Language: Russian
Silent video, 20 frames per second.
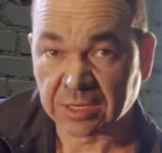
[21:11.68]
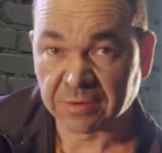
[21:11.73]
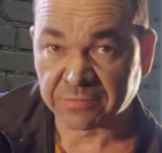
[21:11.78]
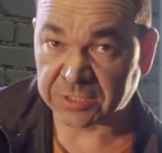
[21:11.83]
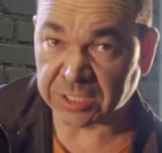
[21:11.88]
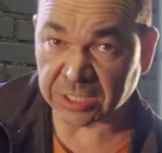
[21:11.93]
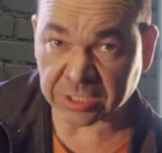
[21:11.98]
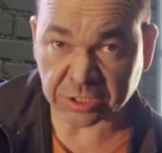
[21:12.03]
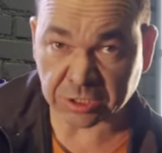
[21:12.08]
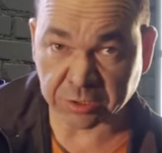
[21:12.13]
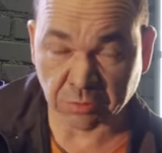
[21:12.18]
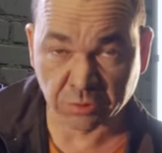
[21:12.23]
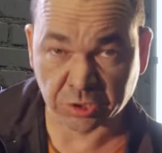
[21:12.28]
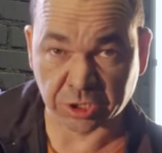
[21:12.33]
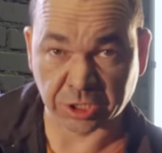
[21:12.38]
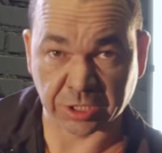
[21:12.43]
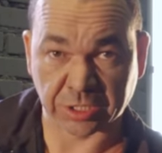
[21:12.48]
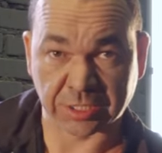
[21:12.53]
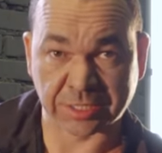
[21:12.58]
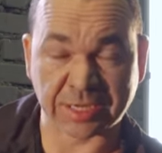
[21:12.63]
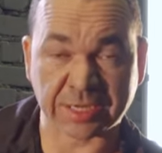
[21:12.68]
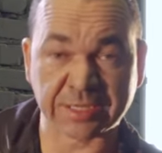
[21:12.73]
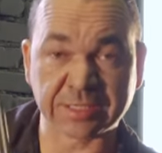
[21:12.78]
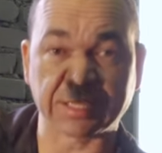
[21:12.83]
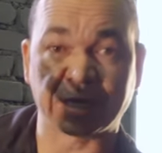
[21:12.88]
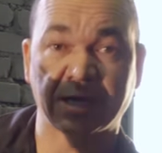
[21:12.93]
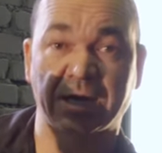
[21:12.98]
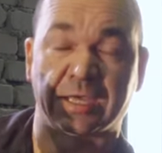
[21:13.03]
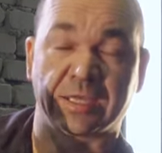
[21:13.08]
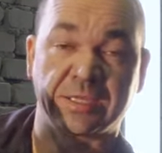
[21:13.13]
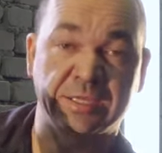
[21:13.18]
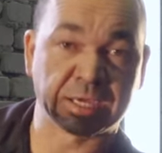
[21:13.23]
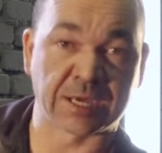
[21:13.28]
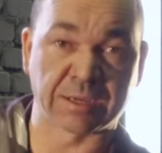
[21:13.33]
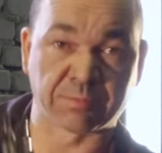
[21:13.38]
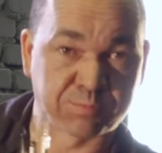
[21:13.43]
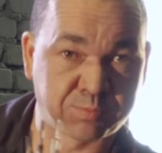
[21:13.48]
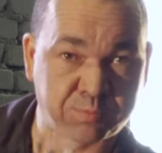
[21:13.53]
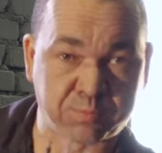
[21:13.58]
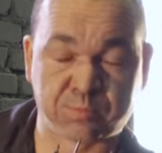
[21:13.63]
В тех случаях, когда
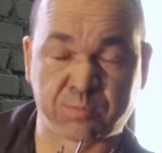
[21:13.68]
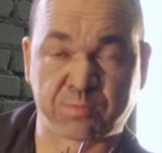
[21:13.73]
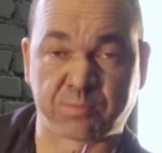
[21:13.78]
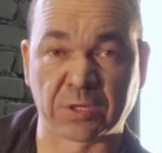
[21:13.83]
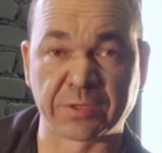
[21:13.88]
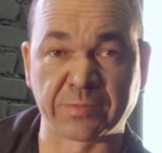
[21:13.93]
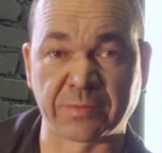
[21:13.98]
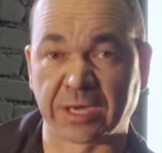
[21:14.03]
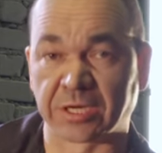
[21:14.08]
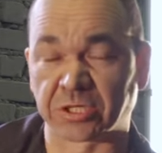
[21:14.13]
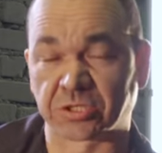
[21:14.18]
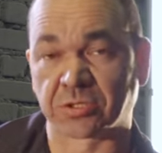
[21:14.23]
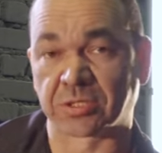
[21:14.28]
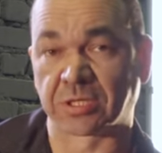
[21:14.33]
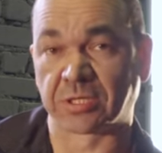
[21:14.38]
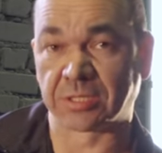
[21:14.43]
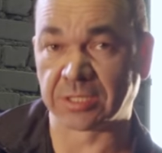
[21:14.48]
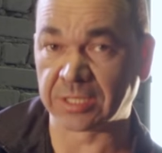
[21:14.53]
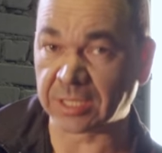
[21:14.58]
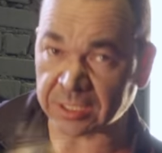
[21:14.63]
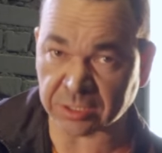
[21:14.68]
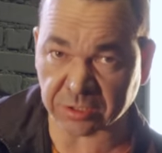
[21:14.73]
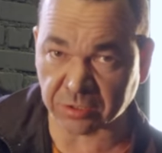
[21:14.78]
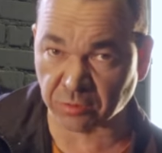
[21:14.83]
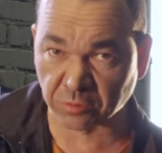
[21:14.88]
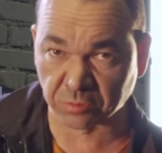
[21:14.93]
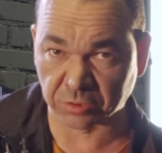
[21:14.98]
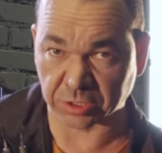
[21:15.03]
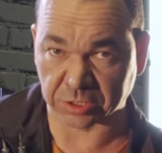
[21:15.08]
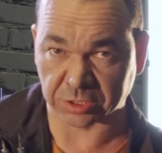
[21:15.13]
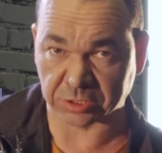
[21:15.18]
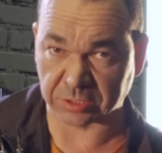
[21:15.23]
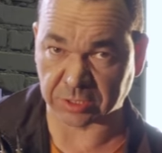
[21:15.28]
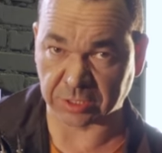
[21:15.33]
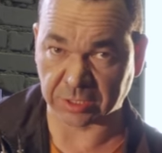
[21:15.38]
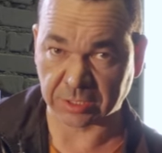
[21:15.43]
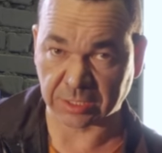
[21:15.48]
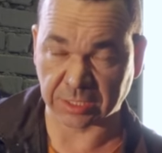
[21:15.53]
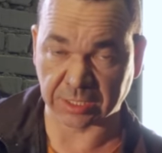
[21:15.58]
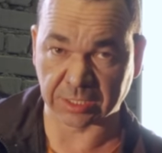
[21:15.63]
я понимаю, что это не открутится,
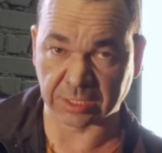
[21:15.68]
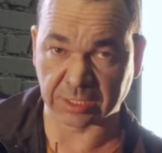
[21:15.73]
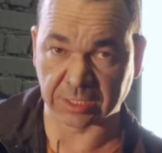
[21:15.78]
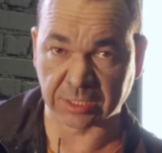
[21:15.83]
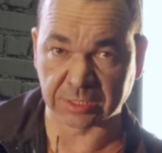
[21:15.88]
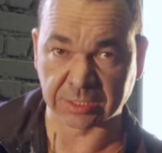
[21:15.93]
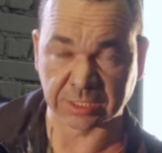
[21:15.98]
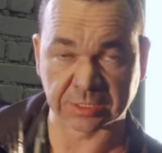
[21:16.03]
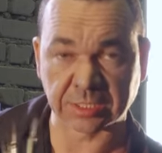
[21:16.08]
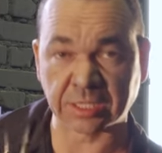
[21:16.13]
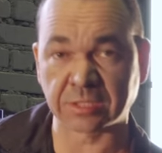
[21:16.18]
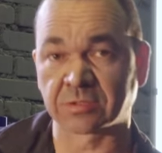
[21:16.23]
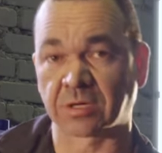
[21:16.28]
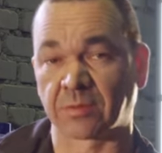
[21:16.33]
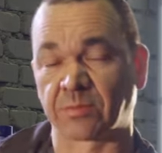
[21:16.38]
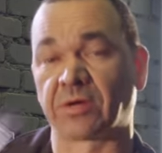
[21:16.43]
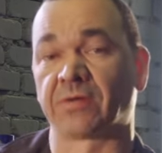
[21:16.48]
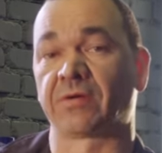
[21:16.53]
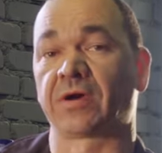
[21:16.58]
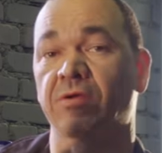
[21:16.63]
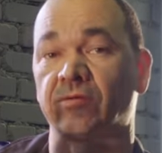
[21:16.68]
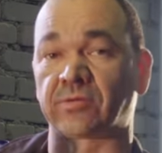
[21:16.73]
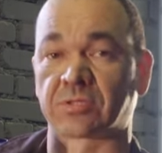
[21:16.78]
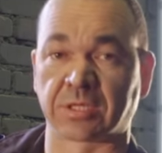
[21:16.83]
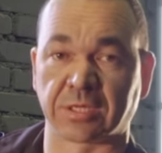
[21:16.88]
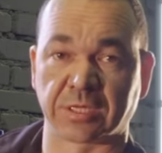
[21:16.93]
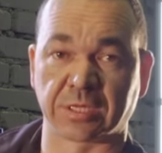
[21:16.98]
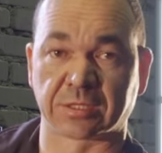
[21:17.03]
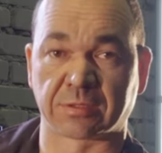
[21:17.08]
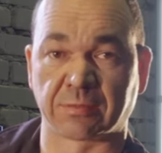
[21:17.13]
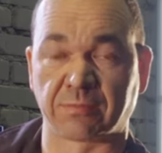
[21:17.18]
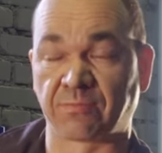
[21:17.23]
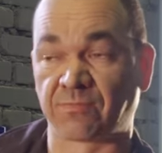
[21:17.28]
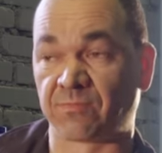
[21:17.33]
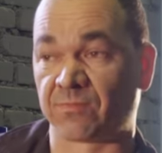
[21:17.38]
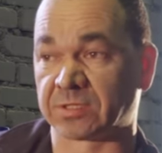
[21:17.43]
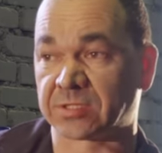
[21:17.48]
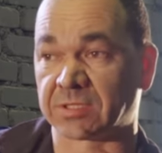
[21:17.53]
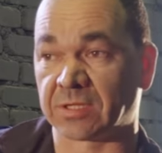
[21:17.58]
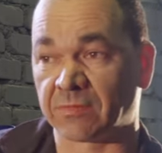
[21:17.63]
а я сразу обговариваю с клиентом.
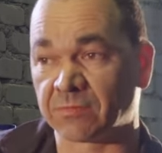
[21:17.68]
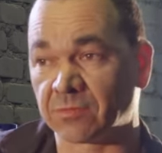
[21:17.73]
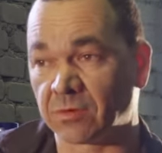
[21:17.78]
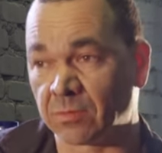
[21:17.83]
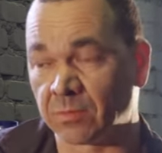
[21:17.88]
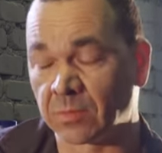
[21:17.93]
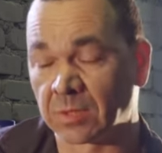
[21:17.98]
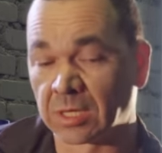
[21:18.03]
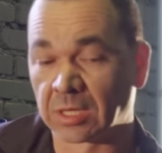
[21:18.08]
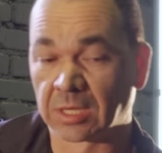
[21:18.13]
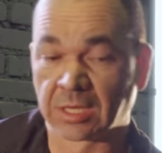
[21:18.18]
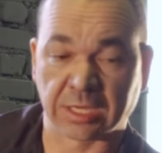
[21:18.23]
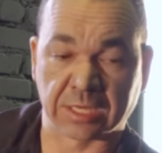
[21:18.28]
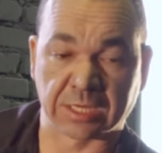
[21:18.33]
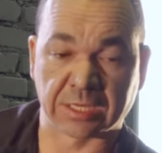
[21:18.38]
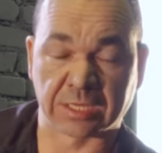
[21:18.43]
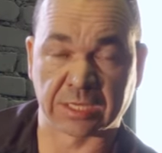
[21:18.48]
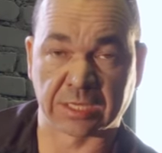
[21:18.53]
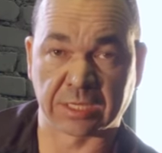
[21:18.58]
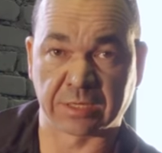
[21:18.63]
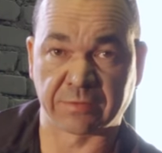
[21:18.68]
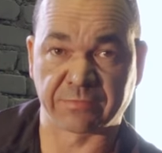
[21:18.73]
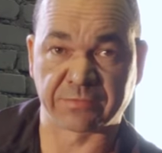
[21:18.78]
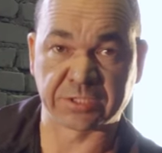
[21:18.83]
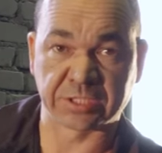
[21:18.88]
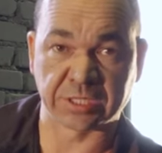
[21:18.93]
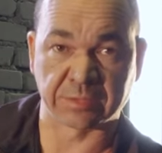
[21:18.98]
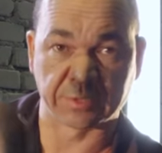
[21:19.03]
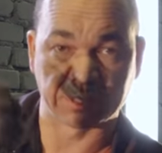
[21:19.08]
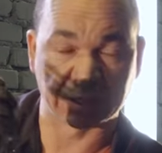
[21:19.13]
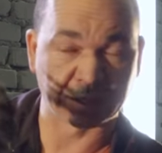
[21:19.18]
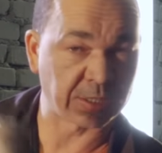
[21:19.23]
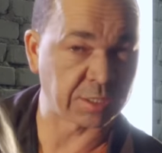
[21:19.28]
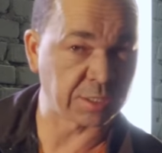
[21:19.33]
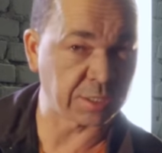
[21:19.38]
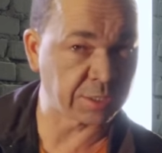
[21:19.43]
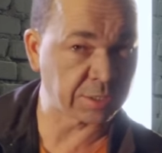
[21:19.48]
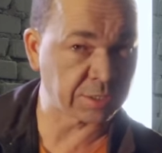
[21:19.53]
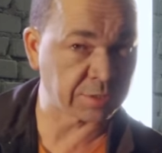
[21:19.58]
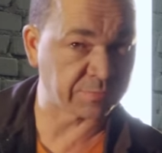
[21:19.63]
В основном а, все мои
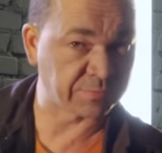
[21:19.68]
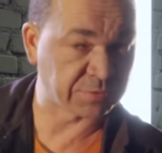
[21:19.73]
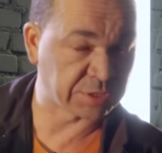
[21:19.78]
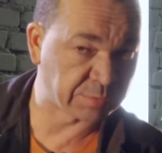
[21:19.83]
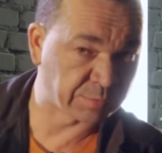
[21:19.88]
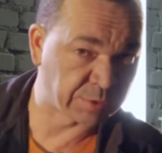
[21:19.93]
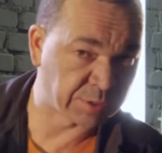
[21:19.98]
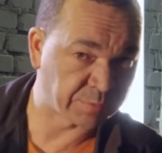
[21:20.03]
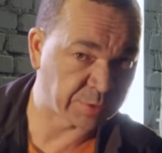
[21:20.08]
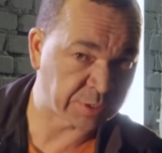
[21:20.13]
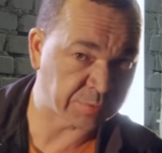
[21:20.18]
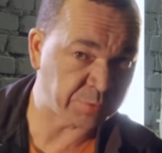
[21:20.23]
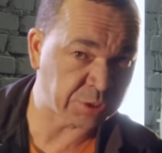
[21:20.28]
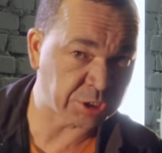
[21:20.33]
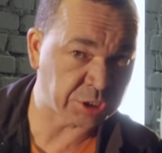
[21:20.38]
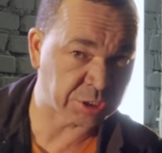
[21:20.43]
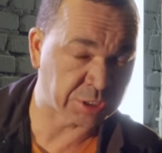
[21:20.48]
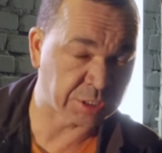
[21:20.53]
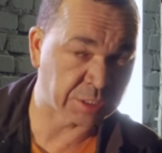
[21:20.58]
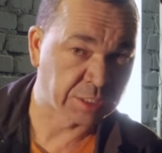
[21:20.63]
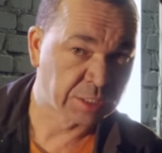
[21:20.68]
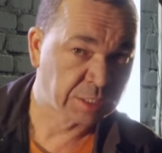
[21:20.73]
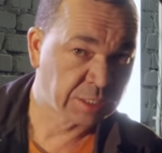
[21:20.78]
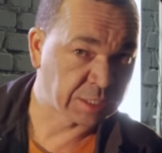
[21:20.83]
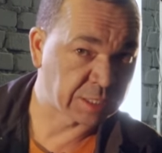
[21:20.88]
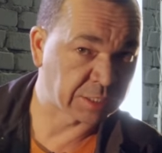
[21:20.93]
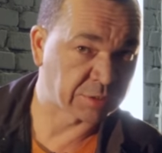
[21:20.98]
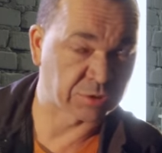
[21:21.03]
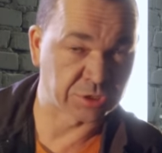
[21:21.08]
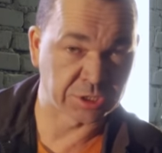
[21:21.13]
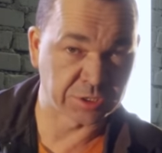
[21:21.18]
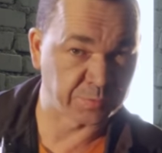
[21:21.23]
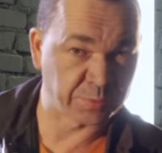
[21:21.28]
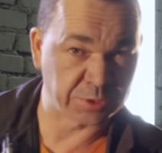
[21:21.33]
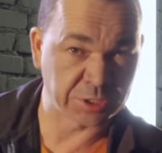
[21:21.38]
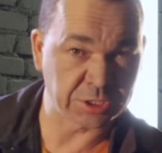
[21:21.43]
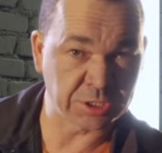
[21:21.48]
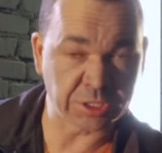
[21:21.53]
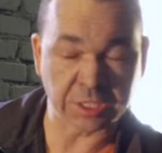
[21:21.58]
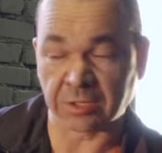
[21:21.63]
клиенты, все мои подписчики, которые здесь
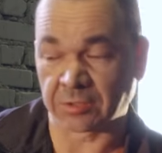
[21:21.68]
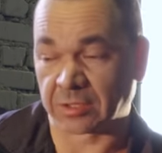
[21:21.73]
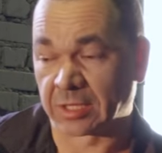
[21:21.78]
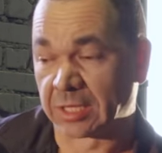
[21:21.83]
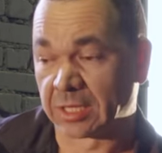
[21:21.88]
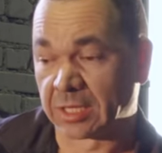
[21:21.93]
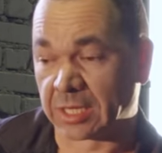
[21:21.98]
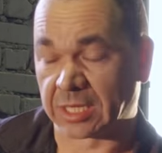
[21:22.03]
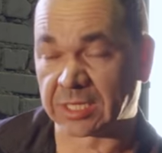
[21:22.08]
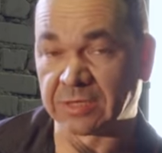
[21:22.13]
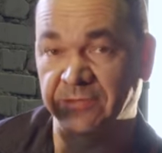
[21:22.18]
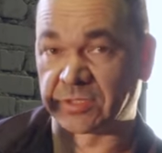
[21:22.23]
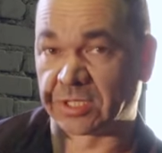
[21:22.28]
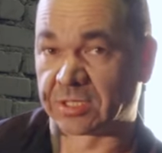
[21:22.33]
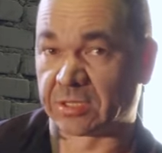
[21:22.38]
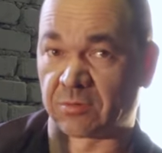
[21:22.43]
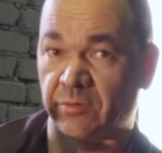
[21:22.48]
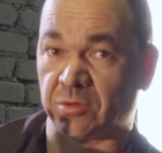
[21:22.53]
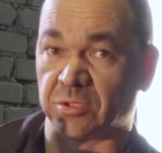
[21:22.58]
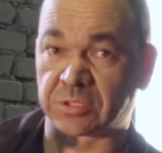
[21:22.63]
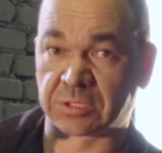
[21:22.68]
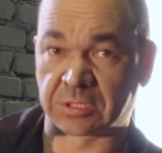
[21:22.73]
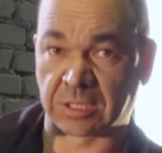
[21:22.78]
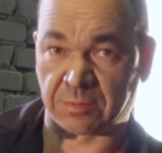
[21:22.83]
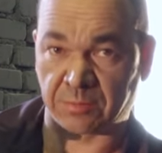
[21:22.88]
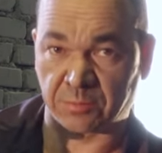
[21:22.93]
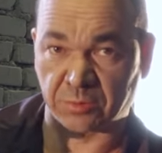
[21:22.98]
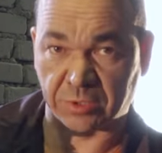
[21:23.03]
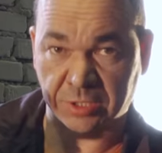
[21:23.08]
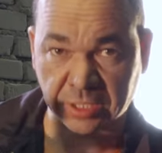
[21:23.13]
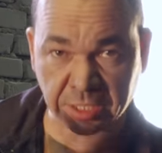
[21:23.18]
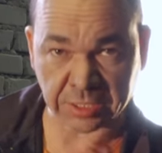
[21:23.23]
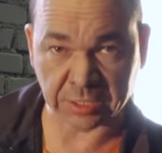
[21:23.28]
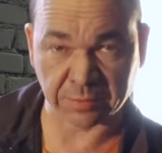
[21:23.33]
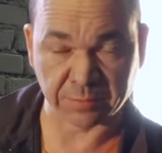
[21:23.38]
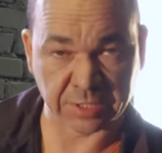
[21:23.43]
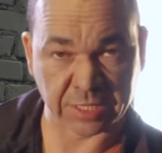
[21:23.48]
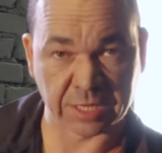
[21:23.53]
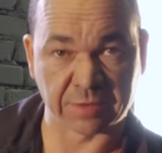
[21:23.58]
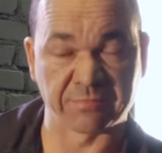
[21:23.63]
приезжают, они все находятся со мной
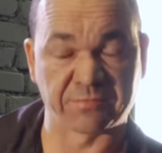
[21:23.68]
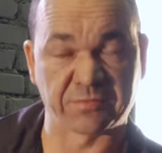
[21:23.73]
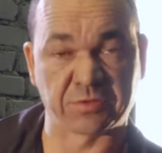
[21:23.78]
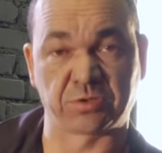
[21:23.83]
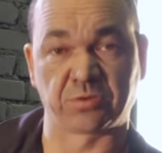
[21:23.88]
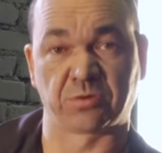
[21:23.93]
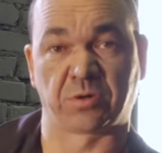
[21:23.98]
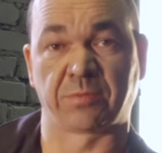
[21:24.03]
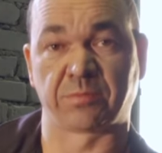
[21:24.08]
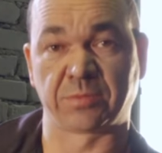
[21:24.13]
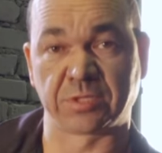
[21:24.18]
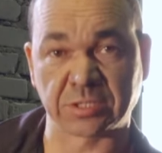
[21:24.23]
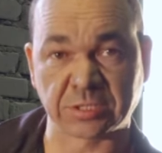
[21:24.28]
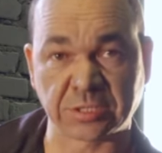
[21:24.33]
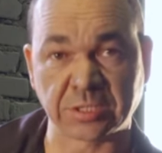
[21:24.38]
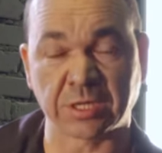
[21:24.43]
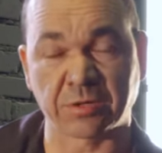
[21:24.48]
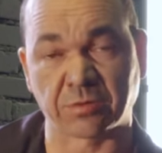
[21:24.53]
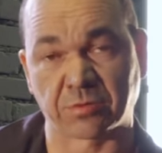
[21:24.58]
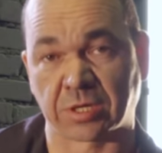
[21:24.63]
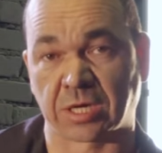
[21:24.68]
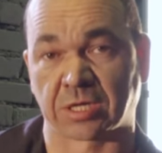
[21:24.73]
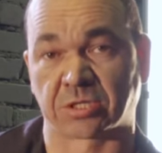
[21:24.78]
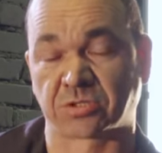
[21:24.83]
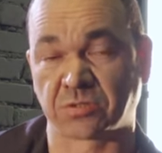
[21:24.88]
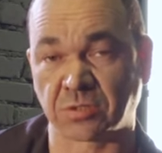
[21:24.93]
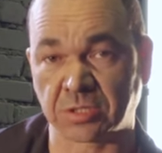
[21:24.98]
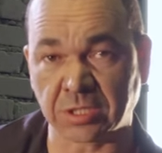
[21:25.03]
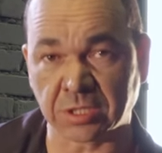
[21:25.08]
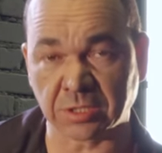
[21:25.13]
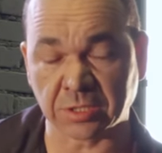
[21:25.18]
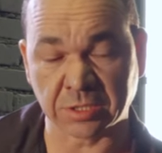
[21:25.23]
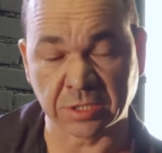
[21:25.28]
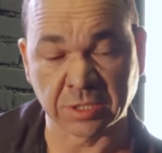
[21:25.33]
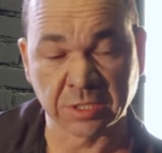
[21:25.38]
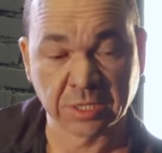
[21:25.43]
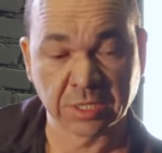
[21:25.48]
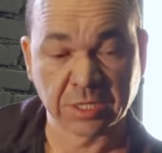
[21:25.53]
рядом, я им все объясняю, как что делать.